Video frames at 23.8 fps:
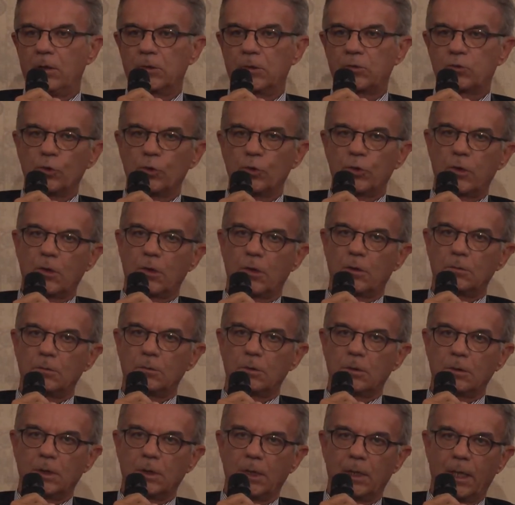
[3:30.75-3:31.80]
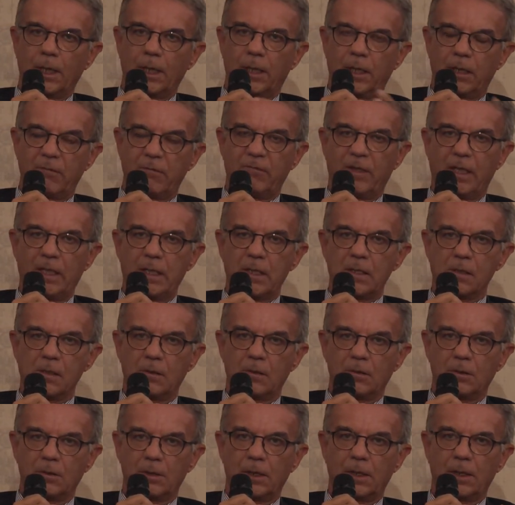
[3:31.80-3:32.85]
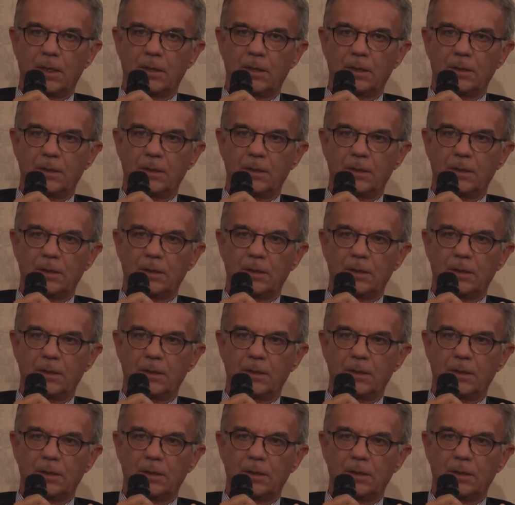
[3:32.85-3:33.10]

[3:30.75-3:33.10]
discuto e che vedo